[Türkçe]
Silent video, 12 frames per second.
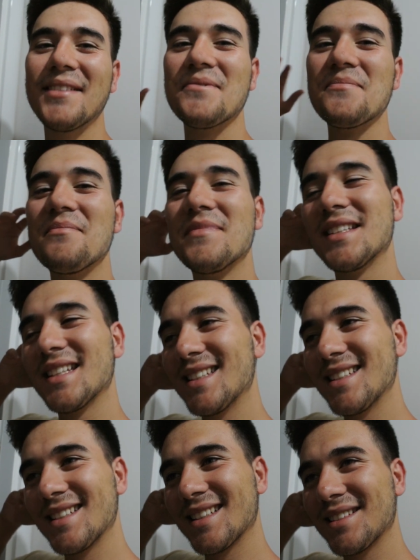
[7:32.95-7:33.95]
Bir şey
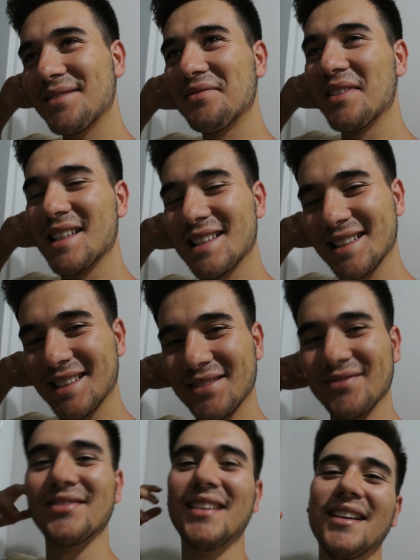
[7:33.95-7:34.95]
diyecektim
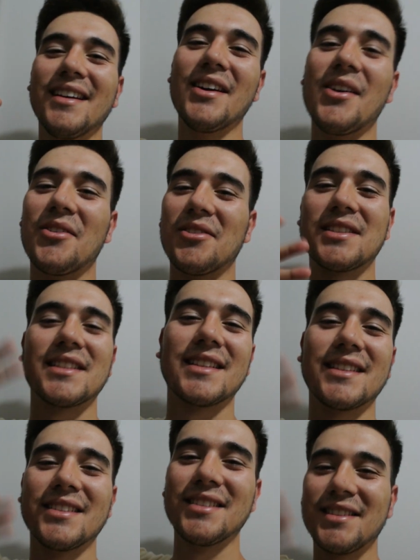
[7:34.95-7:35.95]
vazgeçtim.
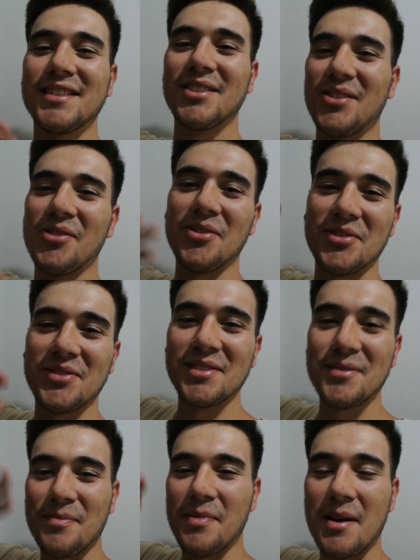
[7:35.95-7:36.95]
Hoşçakalın.
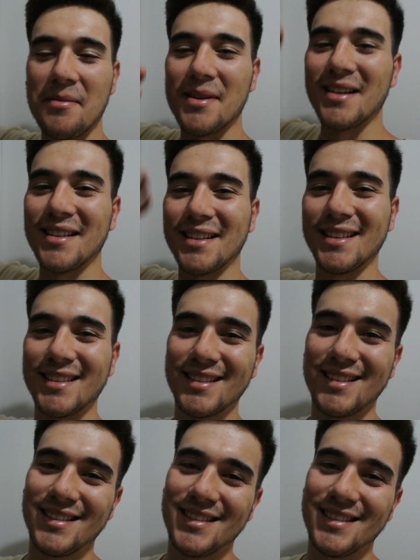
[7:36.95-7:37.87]
Görüşürüz. Bay bay.